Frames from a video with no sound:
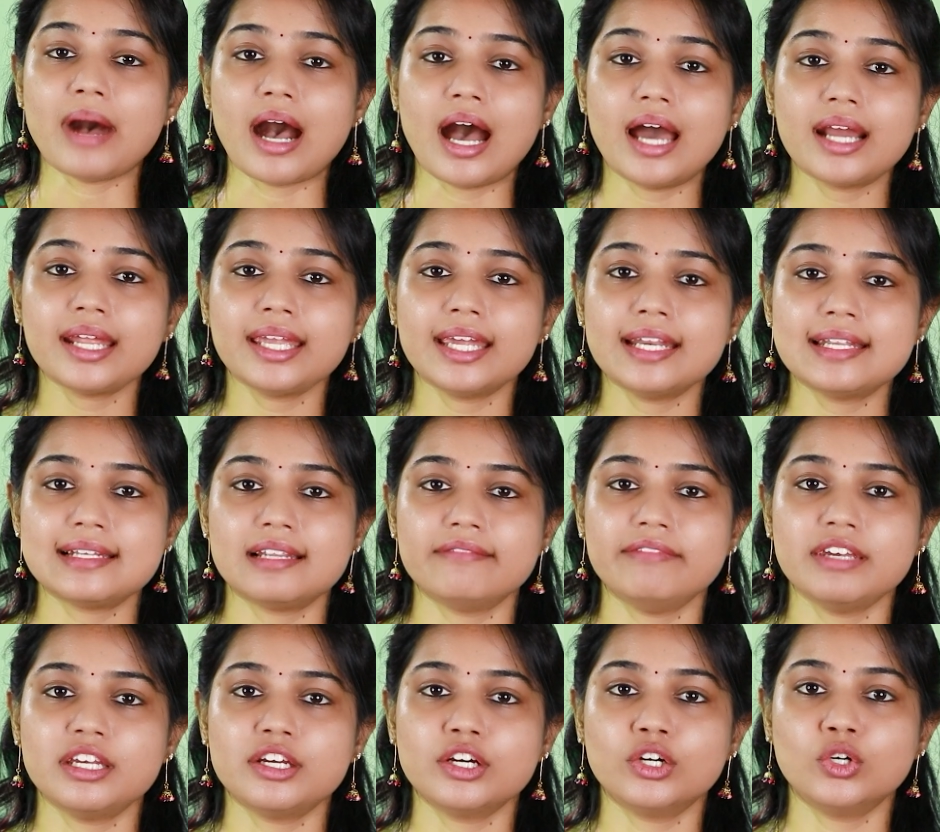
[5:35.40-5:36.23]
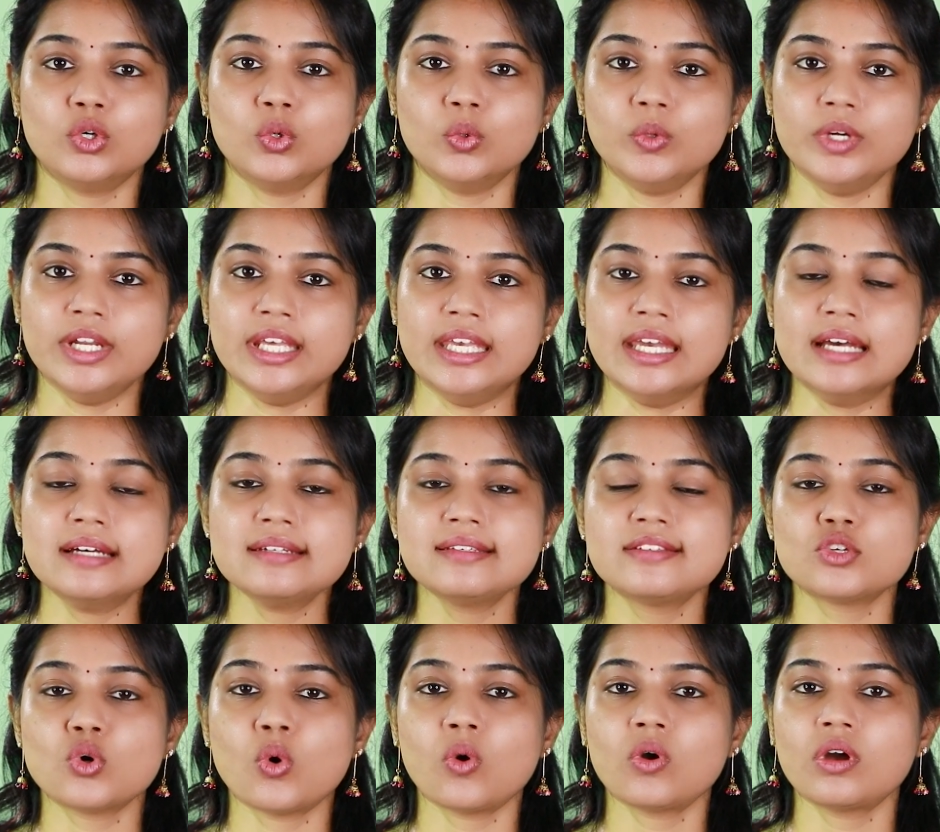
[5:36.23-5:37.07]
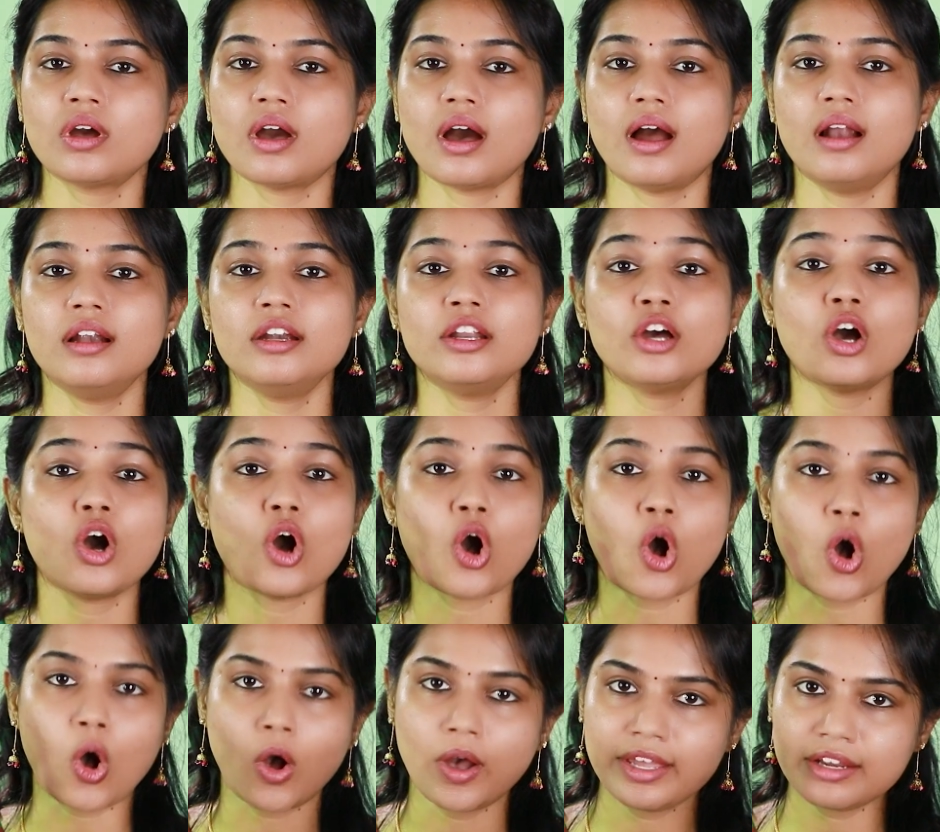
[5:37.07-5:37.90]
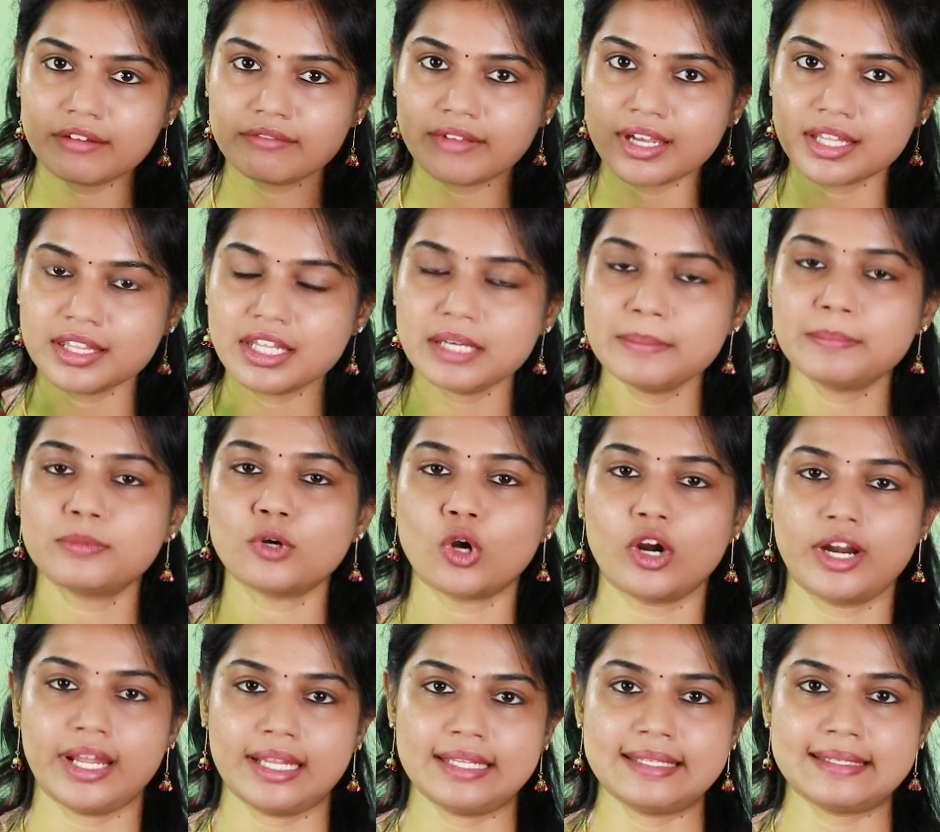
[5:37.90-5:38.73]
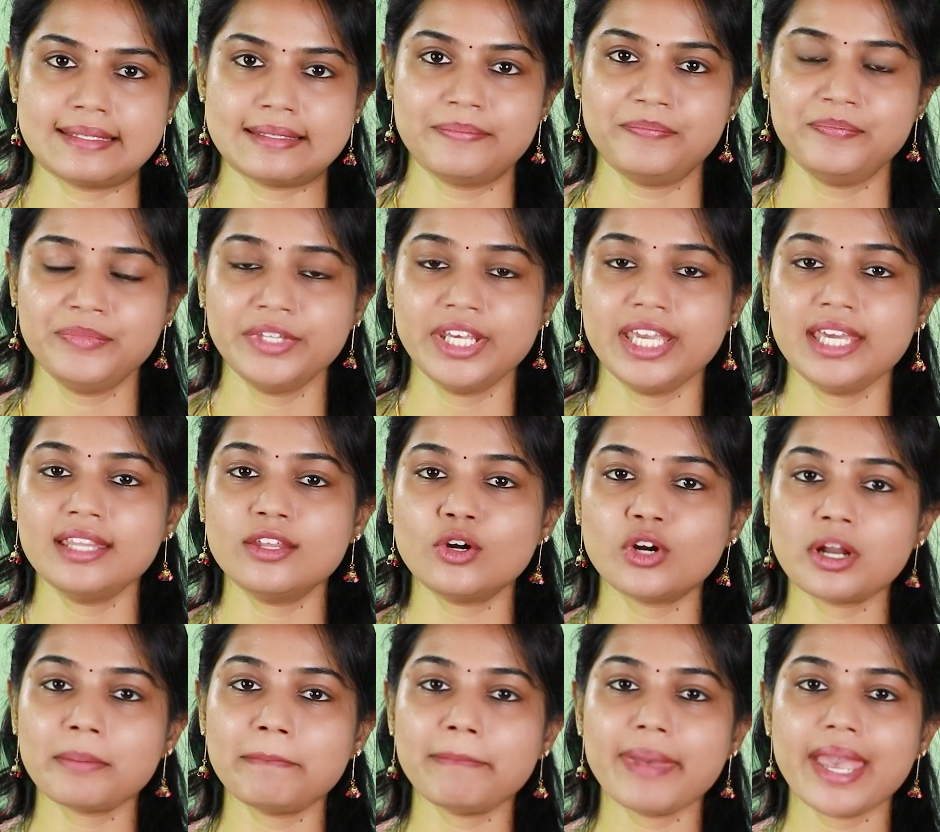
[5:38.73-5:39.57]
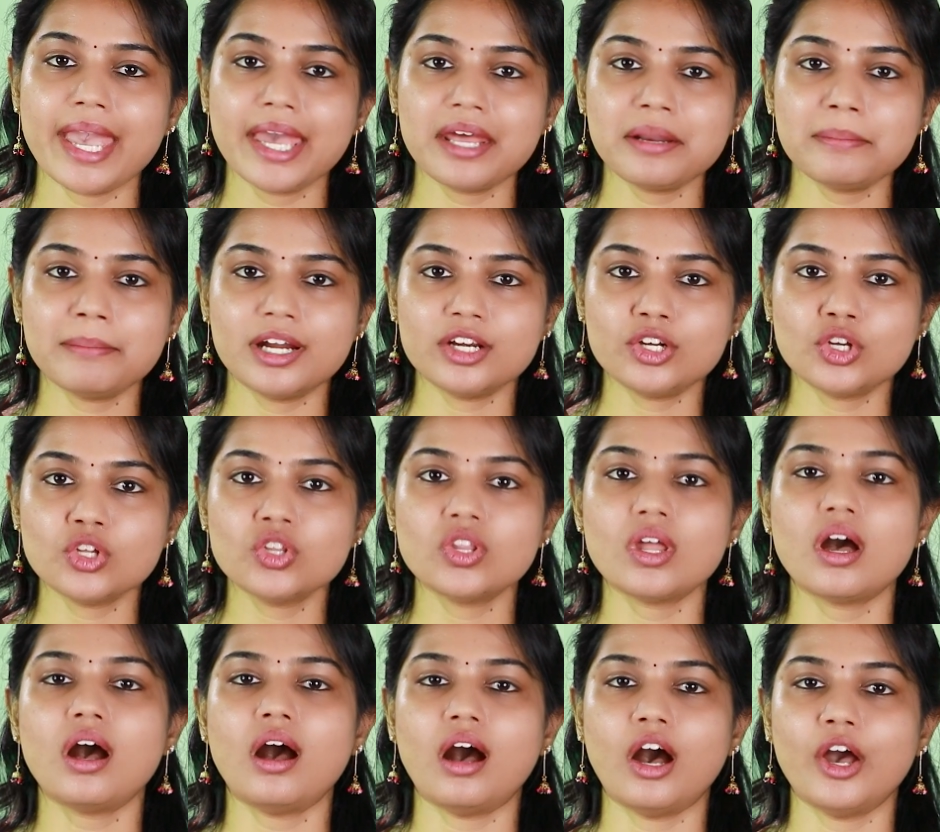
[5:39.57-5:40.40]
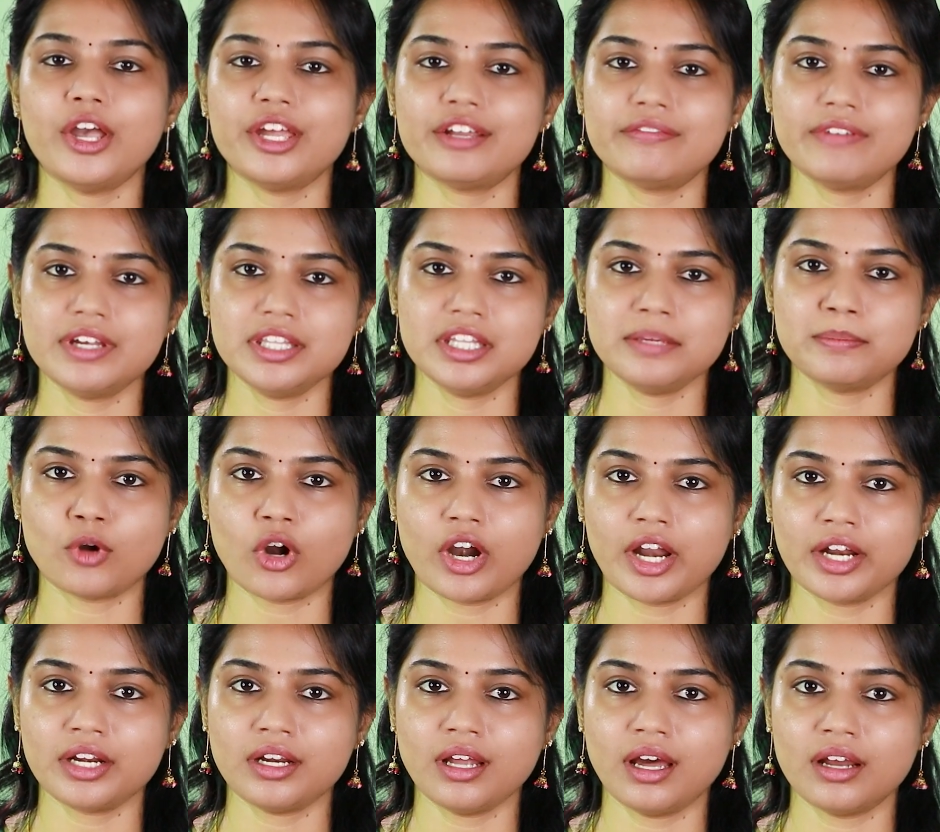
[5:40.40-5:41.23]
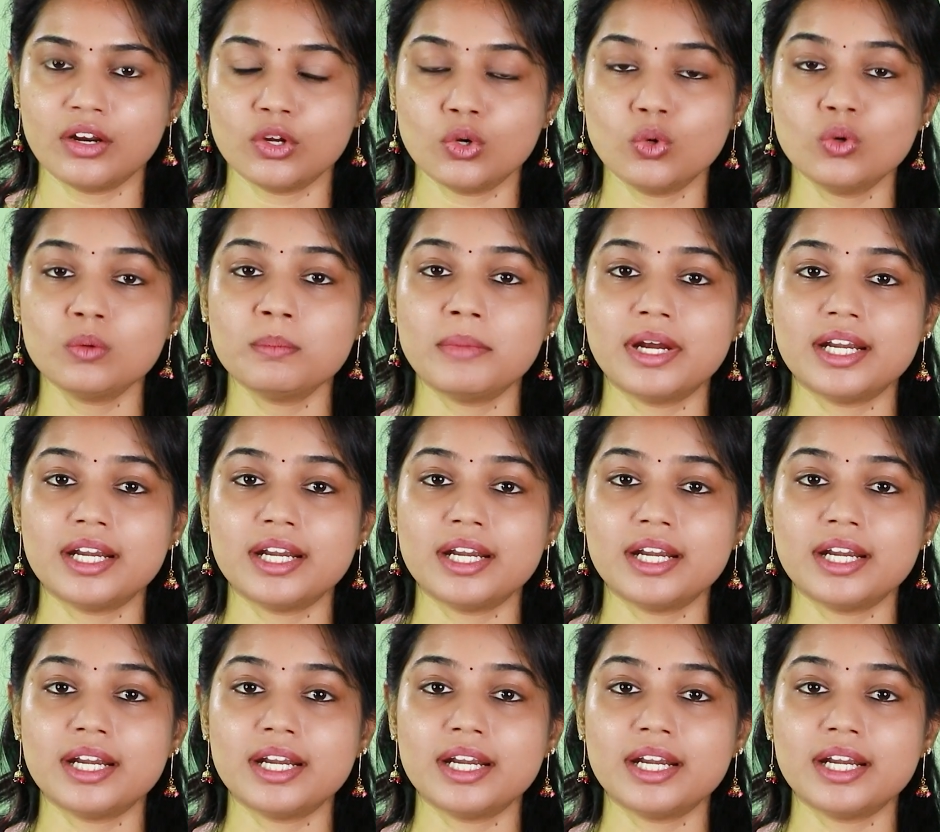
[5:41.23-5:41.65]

மார்க்கெட்டில் விற்கக்கூடிய சோ கால்டு ஆயுர்வேதிக் ப்ராடக்ட்ஸ் இதோட பேர் மட்டும்தான் ஆயுர்வேதிக் ப்ராடக்டாக இருக்கும்